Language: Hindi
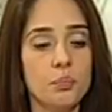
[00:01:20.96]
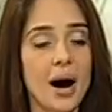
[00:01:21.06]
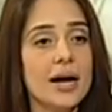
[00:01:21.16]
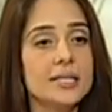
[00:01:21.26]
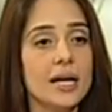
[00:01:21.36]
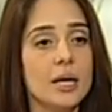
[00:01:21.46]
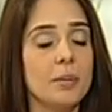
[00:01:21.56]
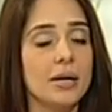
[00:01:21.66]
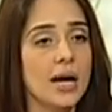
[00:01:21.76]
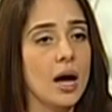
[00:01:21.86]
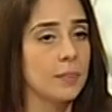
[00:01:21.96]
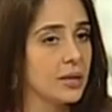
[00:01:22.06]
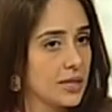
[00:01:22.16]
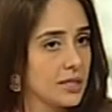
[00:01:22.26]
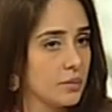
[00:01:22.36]
बाहर जाके पढ़ना आपकी
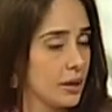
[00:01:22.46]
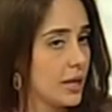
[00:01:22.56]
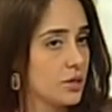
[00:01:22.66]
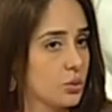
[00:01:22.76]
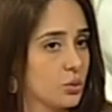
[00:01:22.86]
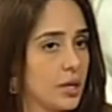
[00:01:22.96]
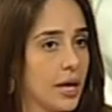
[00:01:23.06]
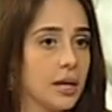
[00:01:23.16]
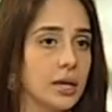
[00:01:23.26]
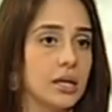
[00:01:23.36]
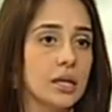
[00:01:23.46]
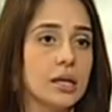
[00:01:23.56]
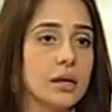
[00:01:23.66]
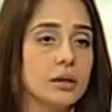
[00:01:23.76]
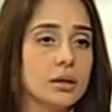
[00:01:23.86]
नज़र में क्या ज़रूरी है कि नहीं
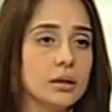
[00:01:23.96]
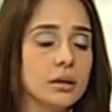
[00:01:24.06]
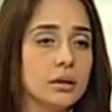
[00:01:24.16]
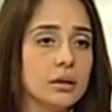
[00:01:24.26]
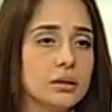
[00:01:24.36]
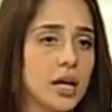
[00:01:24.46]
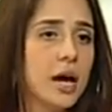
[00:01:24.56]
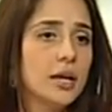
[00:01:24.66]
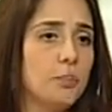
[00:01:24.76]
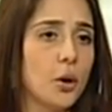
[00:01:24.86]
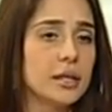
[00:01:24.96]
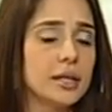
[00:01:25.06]
है या अनइम्पॉर्टेंट